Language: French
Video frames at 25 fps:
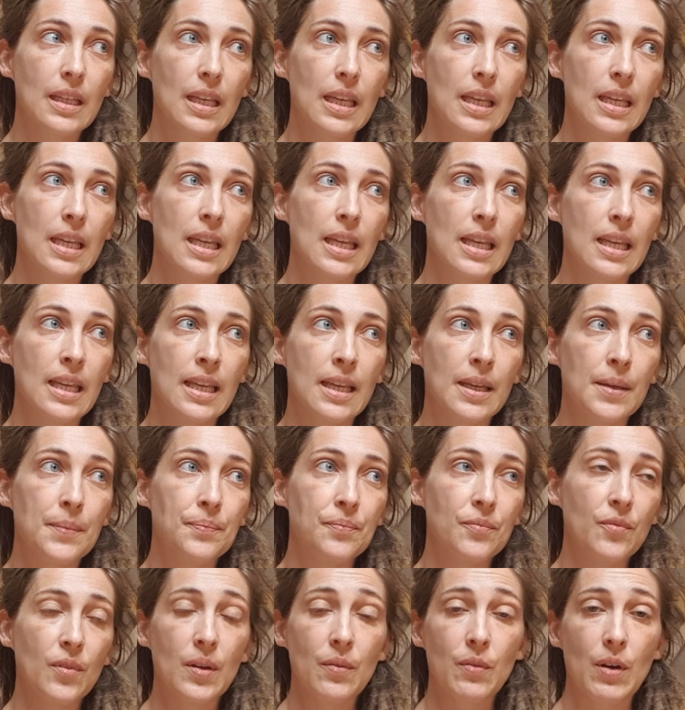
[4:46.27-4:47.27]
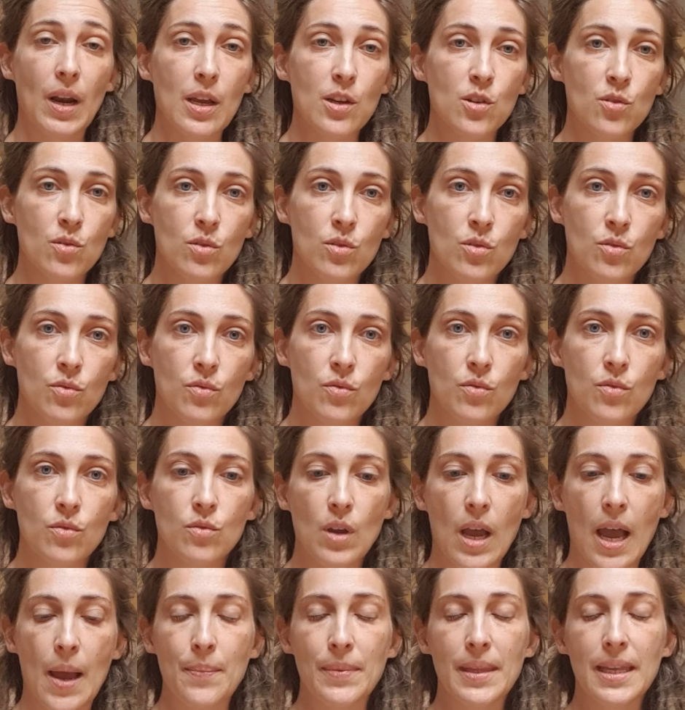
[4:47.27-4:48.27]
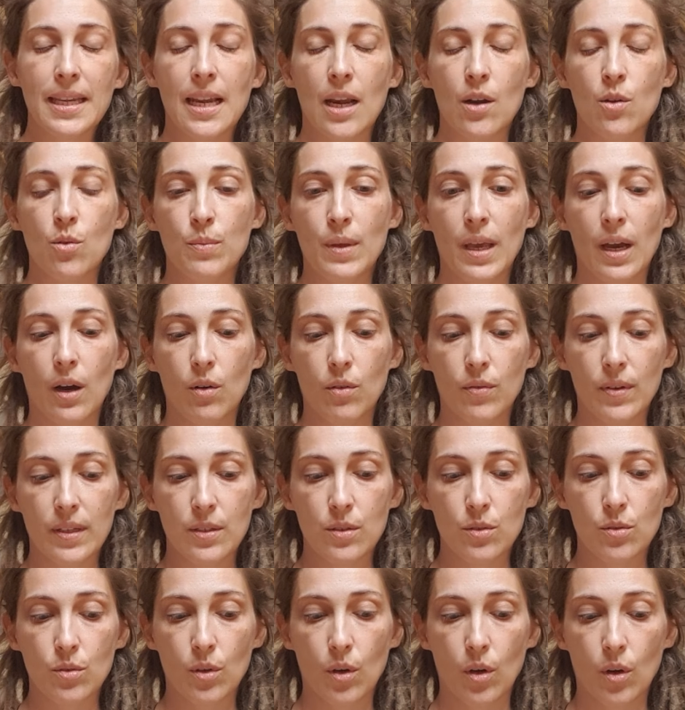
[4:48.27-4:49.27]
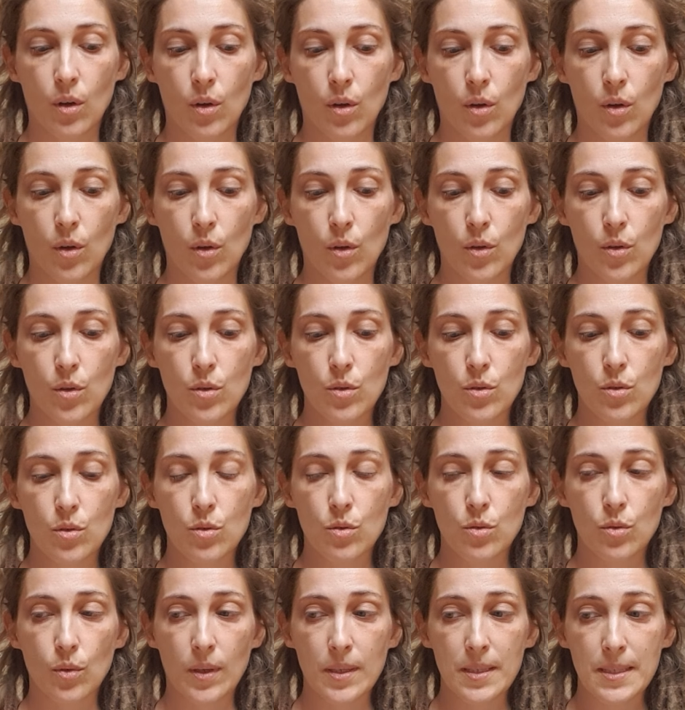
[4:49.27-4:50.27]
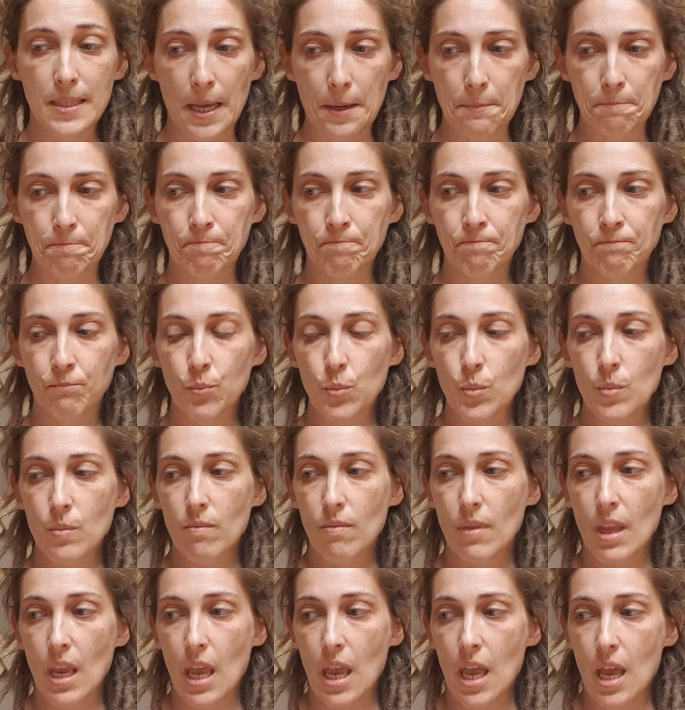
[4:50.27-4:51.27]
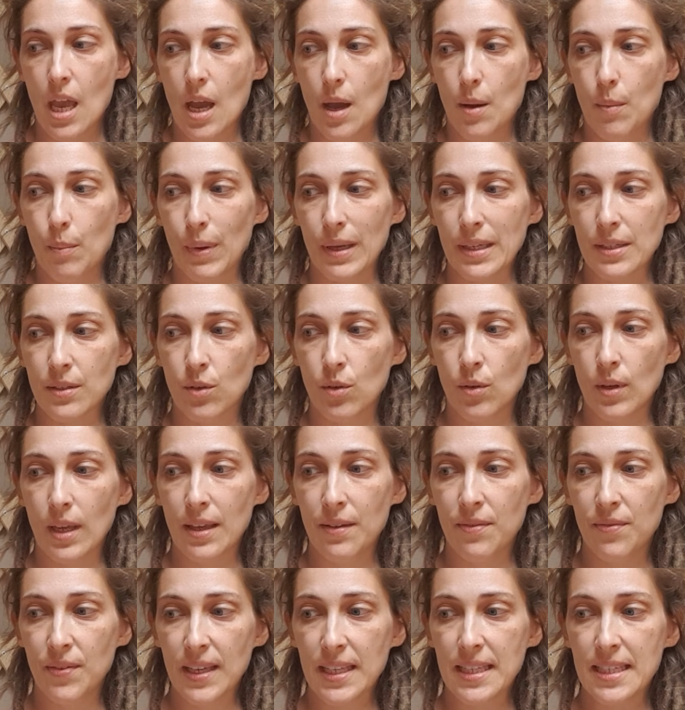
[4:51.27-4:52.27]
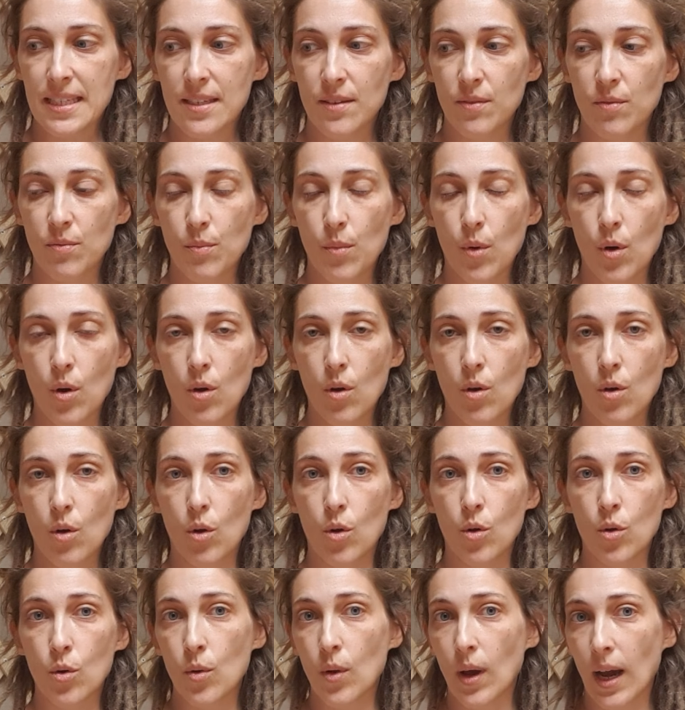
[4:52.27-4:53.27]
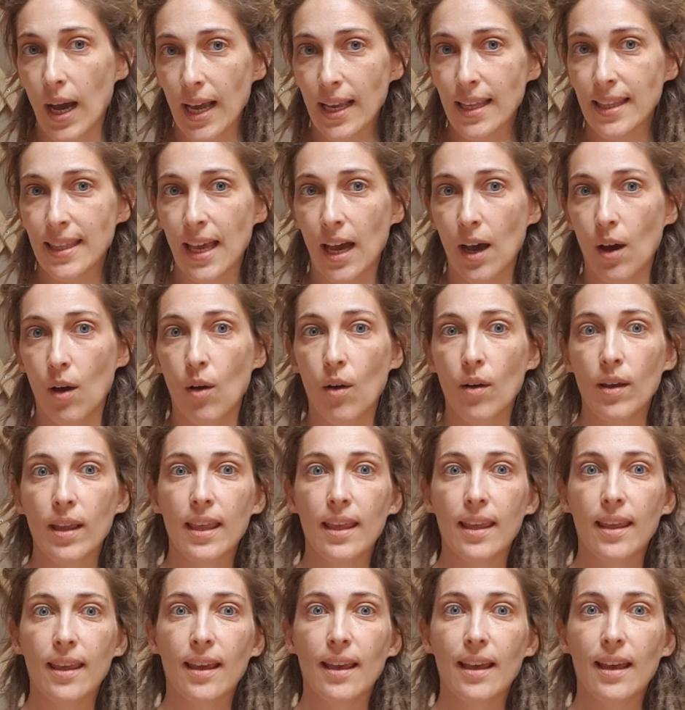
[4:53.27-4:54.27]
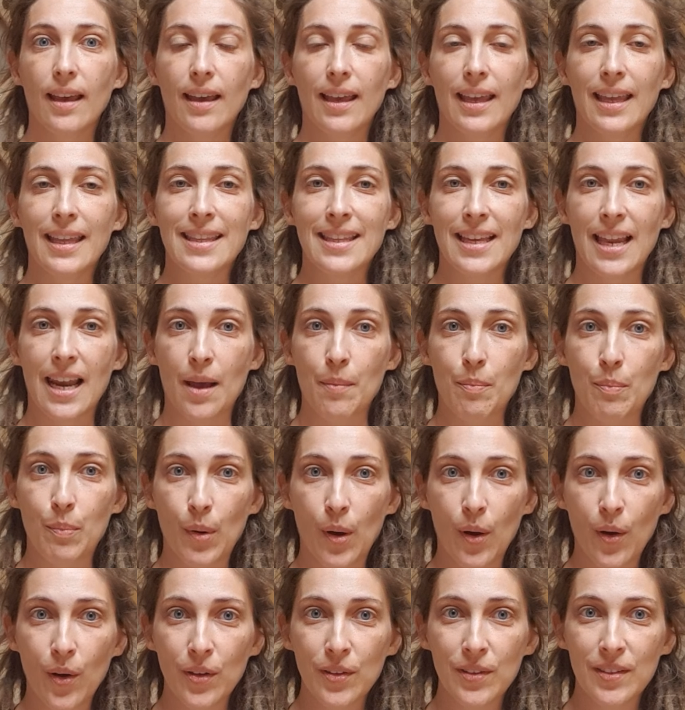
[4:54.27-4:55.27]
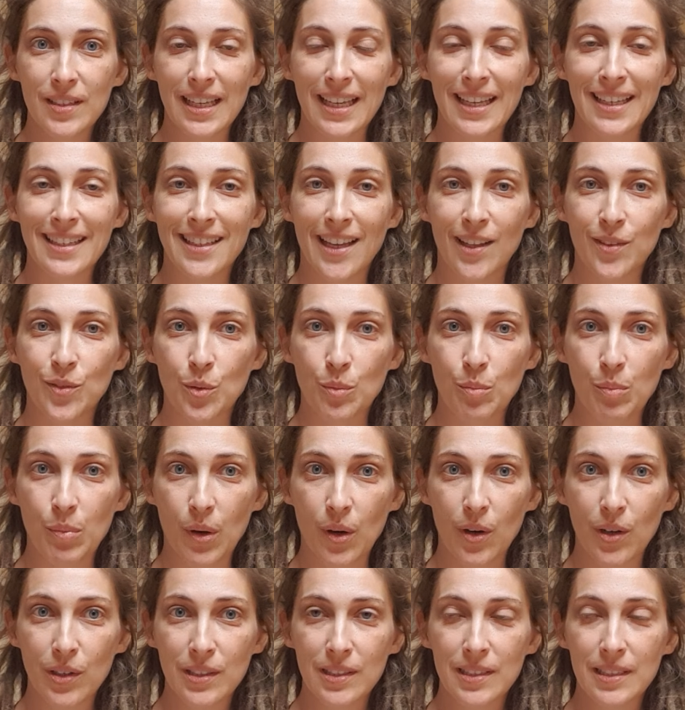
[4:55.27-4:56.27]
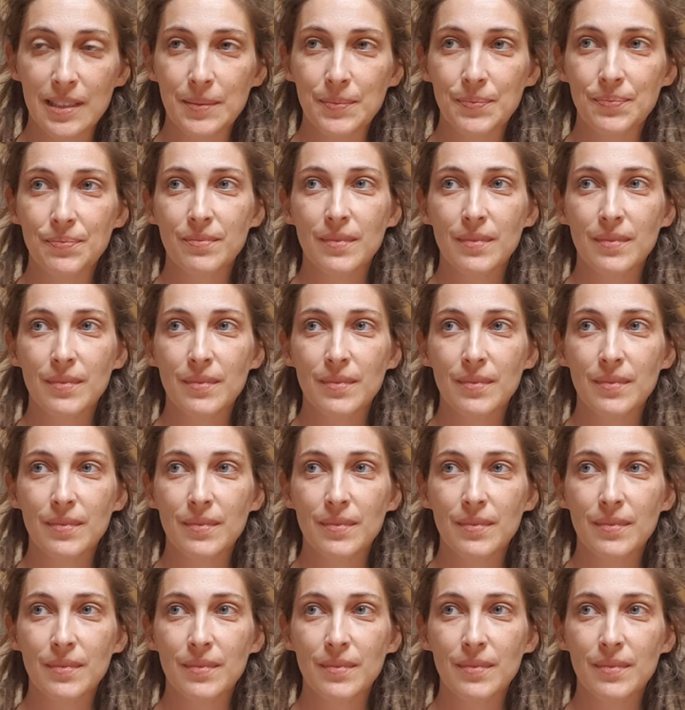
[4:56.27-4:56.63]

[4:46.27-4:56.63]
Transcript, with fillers: Et, voilà, je, veux amener de la lumière en fait sur, sur ça. Parce que effectivement, le Ragnarok est à la porte, est à nos portes.